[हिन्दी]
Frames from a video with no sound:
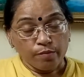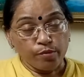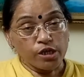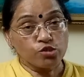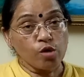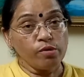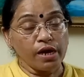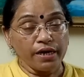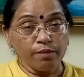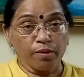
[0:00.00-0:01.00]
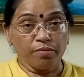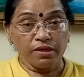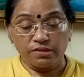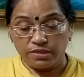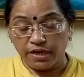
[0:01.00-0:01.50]
पुलिस को बुलाने में
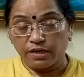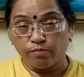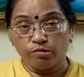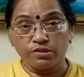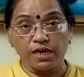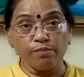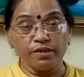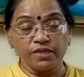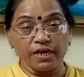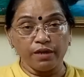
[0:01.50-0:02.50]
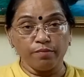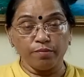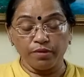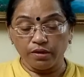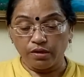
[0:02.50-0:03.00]
भी सी ए डब्ल्यू सेल में जाने में
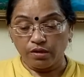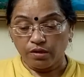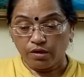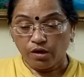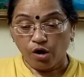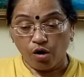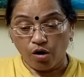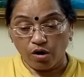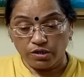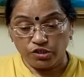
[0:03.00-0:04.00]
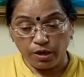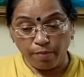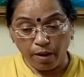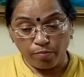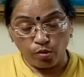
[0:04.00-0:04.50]
भी और जब
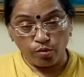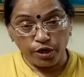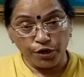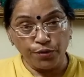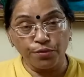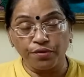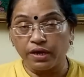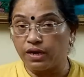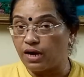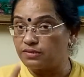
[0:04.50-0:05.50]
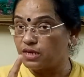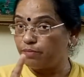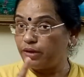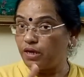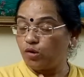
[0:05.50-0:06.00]
आप लोगों की ट्यूटरिंग खासकर
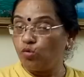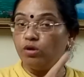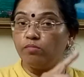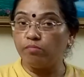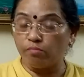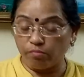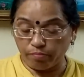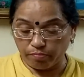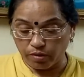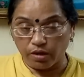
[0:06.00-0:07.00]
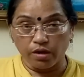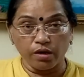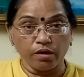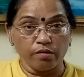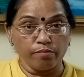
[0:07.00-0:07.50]
मैं उन आ,
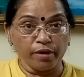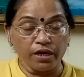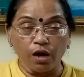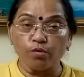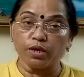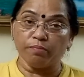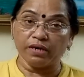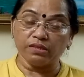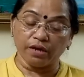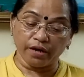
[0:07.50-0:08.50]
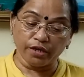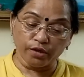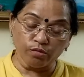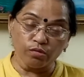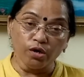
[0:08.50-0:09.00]
महिलाओं की बात कर रही
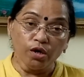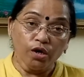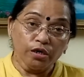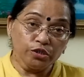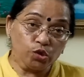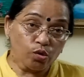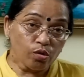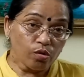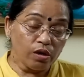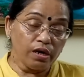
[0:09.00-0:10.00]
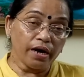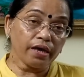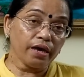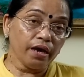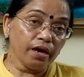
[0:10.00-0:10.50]
हूँ जो
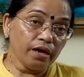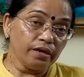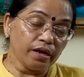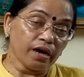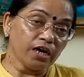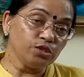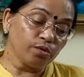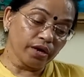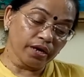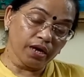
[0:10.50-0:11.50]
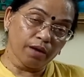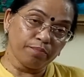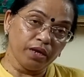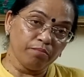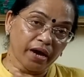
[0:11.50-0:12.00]
लड़के नाराज होकर के
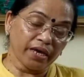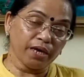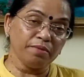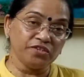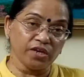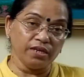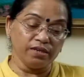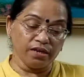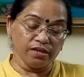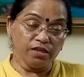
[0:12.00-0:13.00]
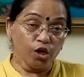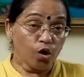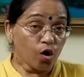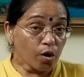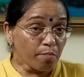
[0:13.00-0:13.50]
अपने मायके में चली गई
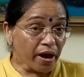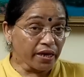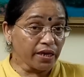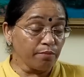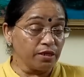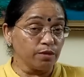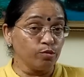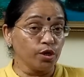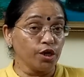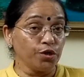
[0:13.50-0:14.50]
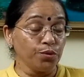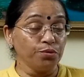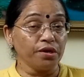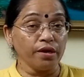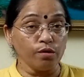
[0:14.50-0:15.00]
और मायके में जब उनकी
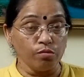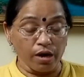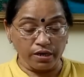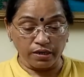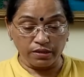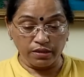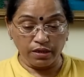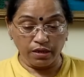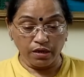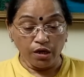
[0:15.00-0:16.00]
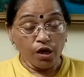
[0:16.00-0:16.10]
ट्यूटरिंग हुआ करती है